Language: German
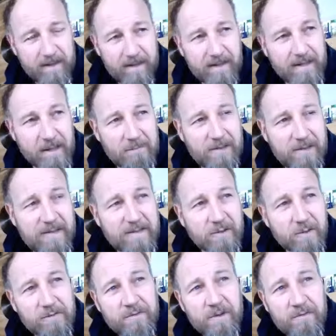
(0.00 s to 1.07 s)
Ich denke mir jetzt
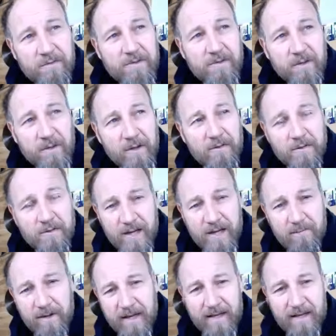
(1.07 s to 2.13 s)
oft, wenn man was
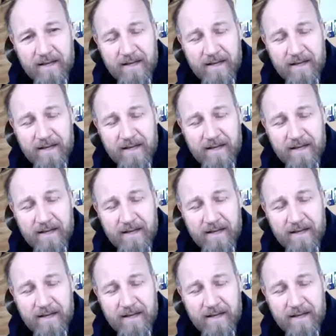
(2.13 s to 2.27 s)
aufschreibt,